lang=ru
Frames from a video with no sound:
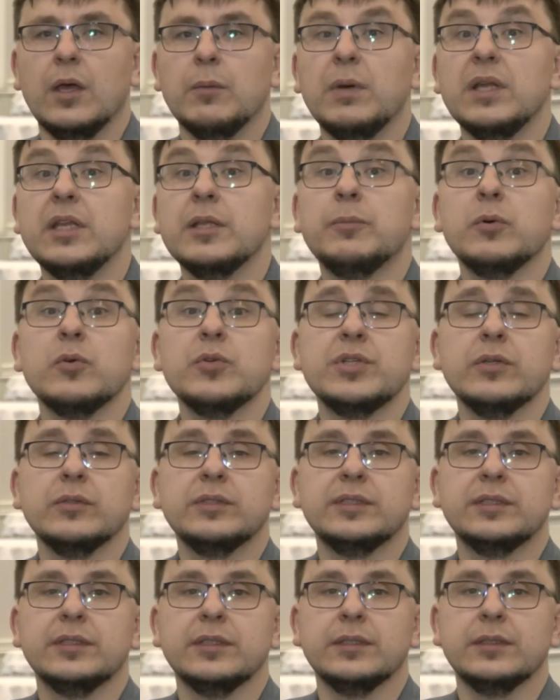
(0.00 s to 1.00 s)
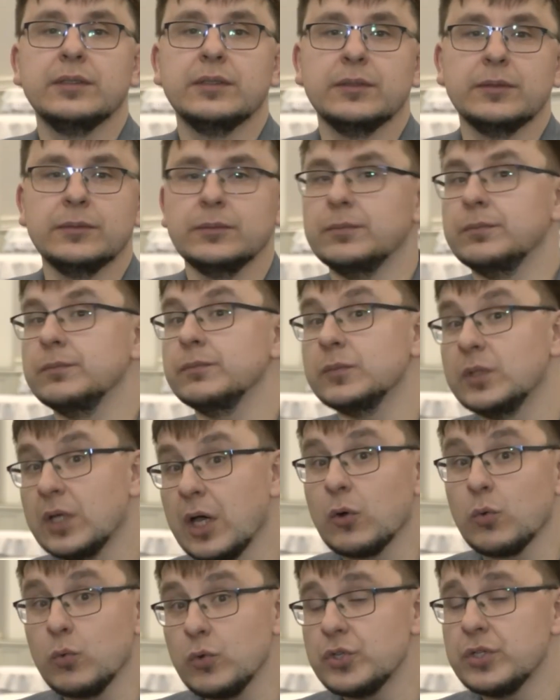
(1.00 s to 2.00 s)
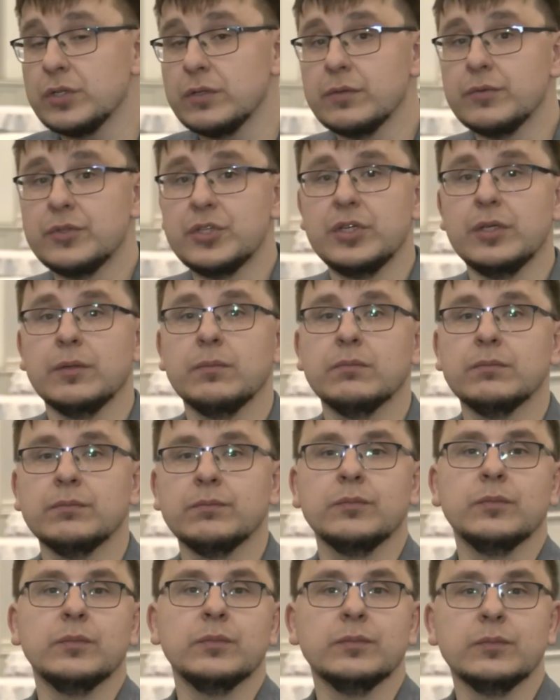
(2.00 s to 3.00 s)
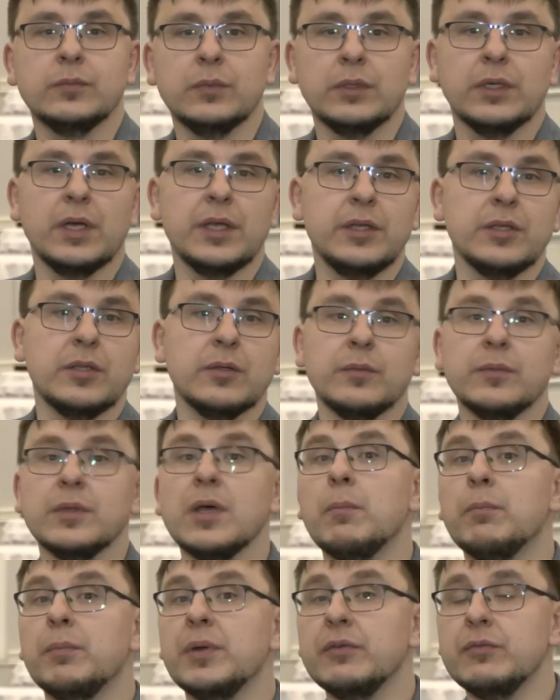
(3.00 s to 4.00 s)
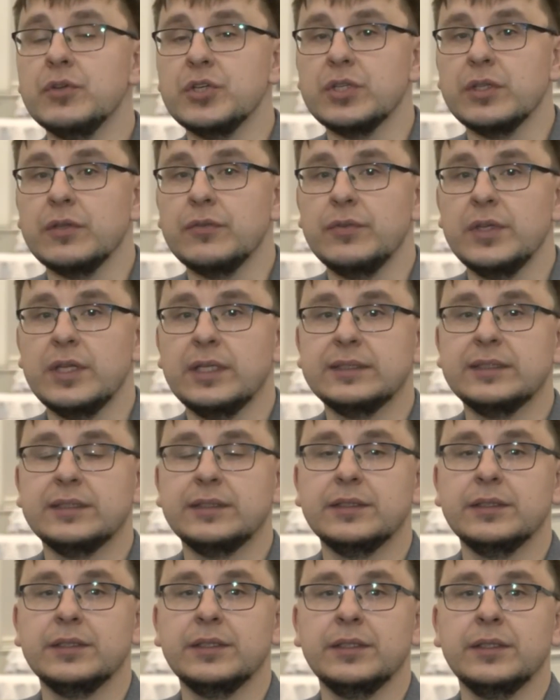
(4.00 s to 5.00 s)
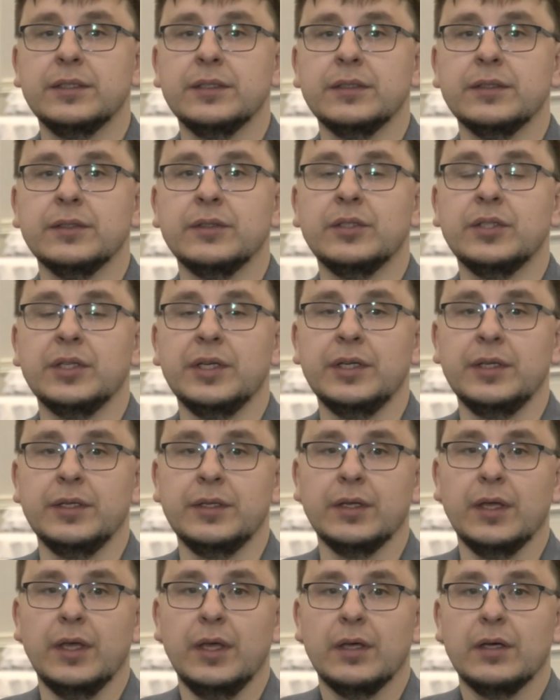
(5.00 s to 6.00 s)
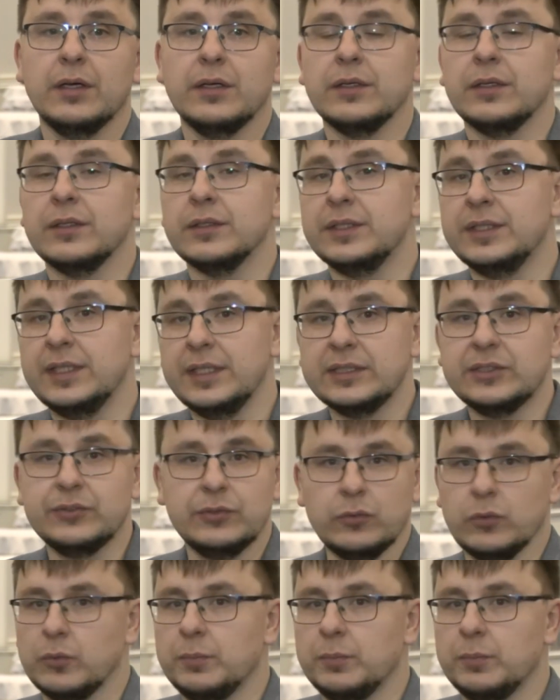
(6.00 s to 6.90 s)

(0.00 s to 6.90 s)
Балет получился короче, чем какие-то нам привычные версии. Три э, действия.